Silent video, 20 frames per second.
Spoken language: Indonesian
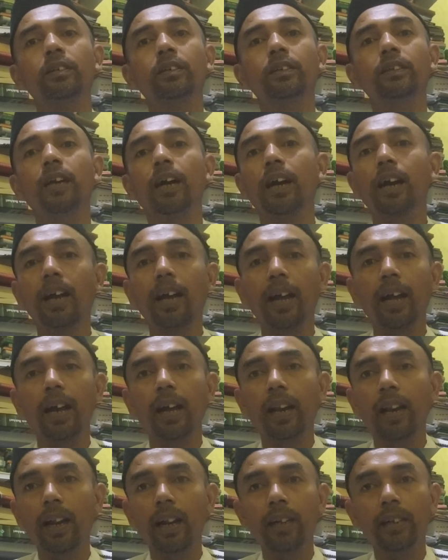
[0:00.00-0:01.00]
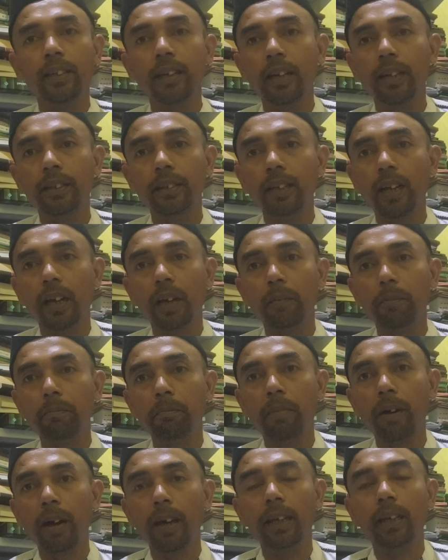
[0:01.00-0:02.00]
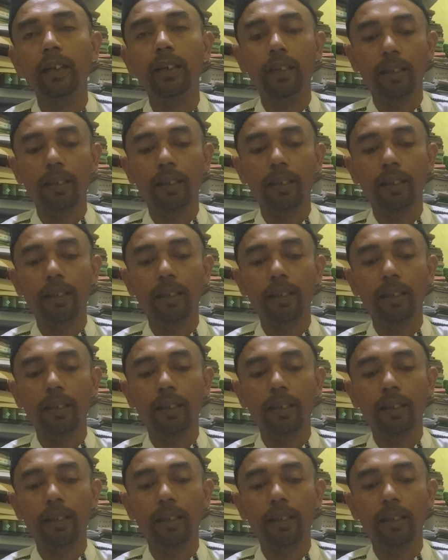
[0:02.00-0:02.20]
yang halal dan yang baik